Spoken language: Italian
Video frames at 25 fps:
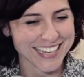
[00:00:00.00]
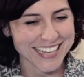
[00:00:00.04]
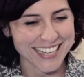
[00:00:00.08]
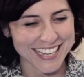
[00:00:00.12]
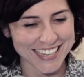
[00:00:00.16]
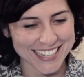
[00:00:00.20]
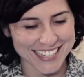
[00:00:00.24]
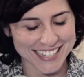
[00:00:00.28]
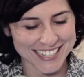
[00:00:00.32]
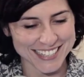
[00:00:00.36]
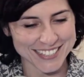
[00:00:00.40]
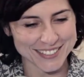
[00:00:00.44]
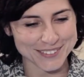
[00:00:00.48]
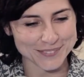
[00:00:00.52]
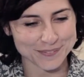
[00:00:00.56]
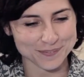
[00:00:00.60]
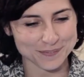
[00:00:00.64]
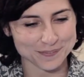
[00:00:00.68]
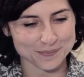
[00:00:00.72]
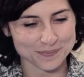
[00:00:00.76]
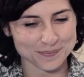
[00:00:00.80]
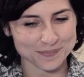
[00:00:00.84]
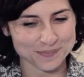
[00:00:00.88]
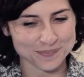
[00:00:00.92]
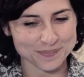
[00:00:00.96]
E,
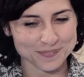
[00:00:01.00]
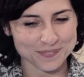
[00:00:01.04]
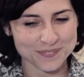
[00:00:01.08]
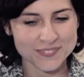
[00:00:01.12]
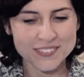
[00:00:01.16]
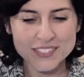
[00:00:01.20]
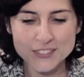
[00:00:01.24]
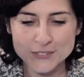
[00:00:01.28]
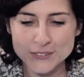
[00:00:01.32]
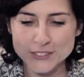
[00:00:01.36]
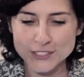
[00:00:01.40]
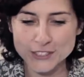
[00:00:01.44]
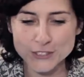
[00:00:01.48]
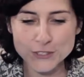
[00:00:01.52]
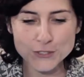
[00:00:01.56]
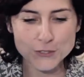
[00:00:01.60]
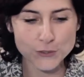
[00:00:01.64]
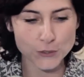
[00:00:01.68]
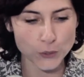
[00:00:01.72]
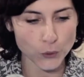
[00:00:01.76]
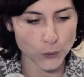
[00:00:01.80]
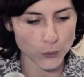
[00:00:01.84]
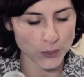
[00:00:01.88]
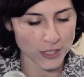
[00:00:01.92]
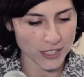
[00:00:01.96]
ehm, quindi io
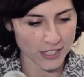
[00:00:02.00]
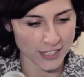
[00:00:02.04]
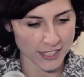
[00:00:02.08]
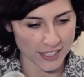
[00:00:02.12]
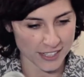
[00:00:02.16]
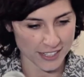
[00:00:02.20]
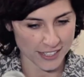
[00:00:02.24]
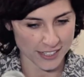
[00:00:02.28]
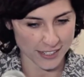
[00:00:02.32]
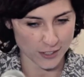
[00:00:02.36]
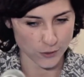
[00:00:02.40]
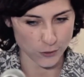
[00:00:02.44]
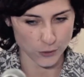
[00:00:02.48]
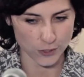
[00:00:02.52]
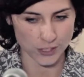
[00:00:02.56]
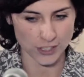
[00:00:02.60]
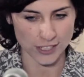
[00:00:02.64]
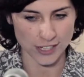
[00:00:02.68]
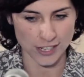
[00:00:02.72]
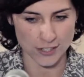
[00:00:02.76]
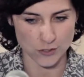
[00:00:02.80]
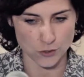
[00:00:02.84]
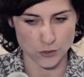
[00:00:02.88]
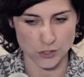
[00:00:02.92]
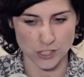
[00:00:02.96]
sono qui eh, con
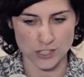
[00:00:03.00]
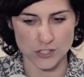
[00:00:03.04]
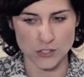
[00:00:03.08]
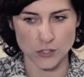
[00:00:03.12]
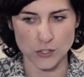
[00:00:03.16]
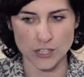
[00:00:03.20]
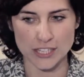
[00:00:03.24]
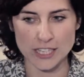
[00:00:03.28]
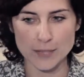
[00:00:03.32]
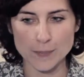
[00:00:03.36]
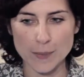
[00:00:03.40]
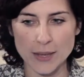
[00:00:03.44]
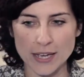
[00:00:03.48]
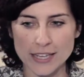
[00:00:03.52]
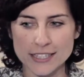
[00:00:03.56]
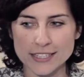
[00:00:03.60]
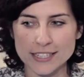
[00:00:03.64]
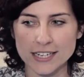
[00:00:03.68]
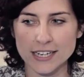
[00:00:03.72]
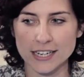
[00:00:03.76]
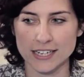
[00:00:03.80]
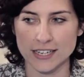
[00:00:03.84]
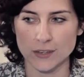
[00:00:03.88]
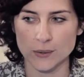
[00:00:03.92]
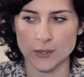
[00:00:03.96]
l'associazione
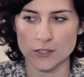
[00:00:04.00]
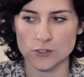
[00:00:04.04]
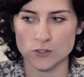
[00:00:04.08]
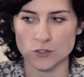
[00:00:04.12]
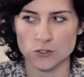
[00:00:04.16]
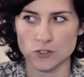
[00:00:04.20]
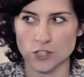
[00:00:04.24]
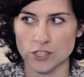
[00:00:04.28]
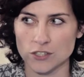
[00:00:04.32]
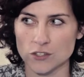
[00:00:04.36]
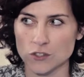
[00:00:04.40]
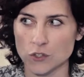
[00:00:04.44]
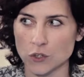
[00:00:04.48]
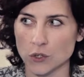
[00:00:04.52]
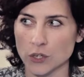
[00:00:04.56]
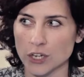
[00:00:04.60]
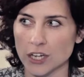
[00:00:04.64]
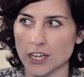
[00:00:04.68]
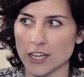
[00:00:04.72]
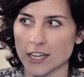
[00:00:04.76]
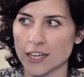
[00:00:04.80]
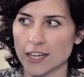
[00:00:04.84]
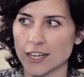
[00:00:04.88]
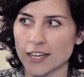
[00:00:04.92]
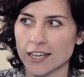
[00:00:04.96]
Demetra che è un'associazione